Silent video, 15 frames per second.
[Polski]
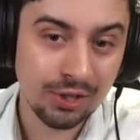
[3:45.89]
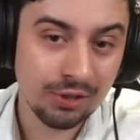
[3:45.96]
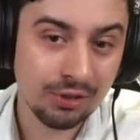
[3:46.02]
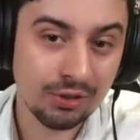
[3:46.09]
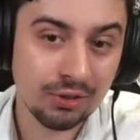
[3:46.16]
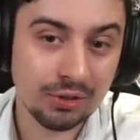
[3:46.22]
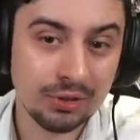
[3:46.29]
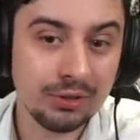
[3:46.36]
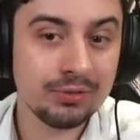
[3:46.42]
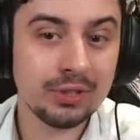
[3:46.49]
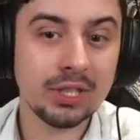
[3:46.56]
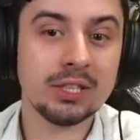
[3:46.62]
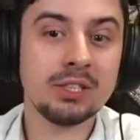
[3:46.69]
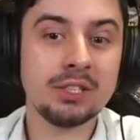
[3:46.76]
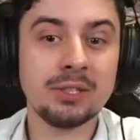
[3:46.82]
no i
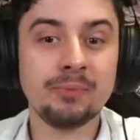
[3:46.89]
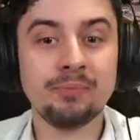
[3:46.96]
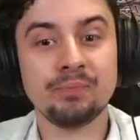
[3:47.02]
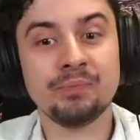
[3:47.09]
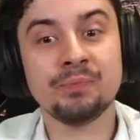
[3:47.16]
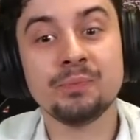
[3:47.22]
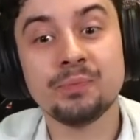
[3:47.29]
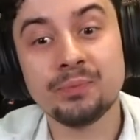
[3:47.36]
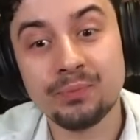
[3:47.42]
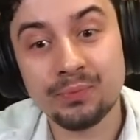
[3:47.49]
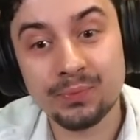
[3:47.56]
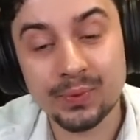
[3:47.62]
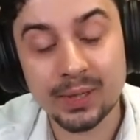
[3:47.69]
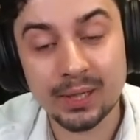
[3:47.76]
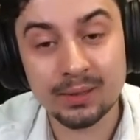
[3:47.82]
wtedy
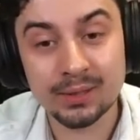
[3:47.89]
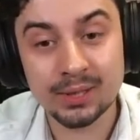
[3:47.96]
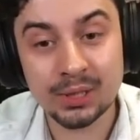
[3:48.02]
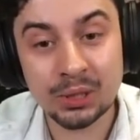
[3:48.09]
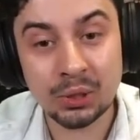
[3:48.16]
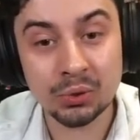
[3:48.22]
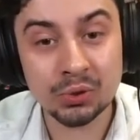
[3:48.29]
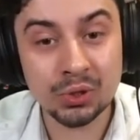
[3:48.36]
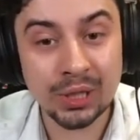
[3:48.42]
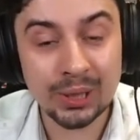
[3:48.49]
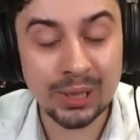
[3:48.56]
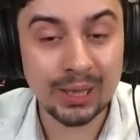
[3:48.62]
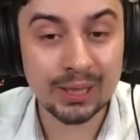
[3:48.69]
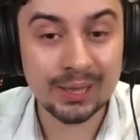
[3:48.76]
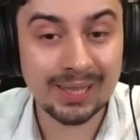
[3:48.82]
mm,
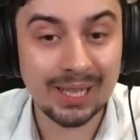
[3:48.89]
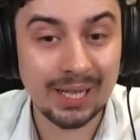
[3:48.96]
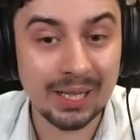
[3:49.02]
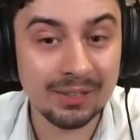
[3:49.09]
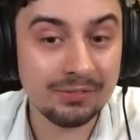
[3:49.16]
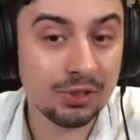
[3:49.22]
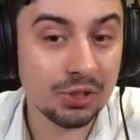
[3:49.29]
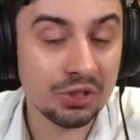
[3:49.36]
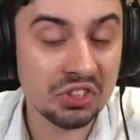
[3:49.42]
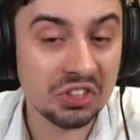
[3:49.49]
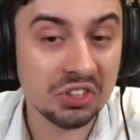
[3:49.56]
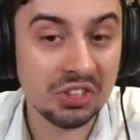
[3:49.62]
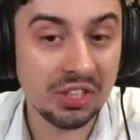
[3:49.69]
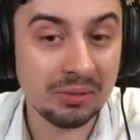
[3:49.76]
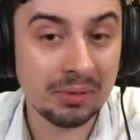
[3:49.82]
skoczka na
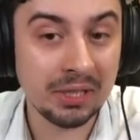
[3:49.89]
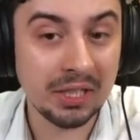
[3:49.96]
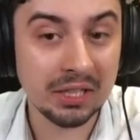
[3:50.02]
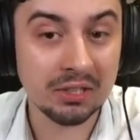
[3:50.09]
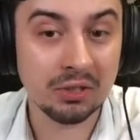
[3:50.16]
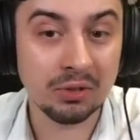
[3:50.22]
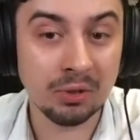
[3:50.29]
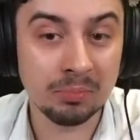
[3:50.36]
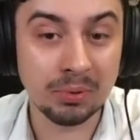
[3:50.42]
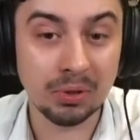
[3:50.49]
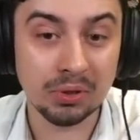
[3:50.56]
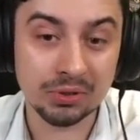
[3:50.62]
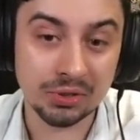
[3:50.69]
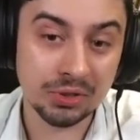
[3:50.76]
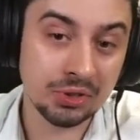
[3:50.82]
F6 nie ma jak
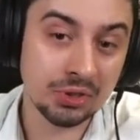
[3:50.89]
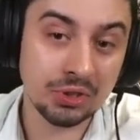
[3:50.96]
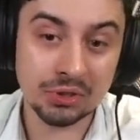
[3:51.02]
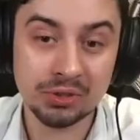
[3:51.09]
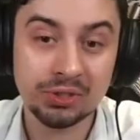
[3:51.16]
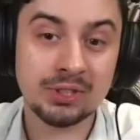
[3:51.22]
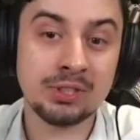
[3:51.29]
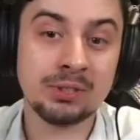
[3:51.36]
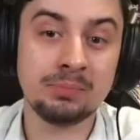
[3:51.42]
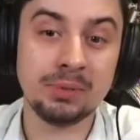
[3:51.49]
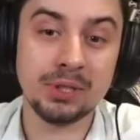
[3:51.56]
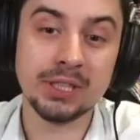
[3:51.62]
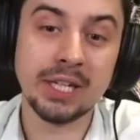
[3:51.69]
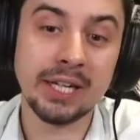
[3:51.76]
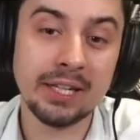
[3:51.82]
obronić, goniec
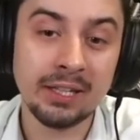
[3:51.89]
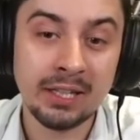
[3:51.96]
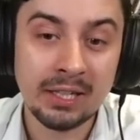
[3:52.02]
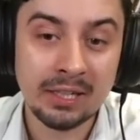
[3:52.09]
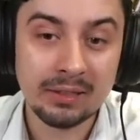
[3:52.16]
zbije,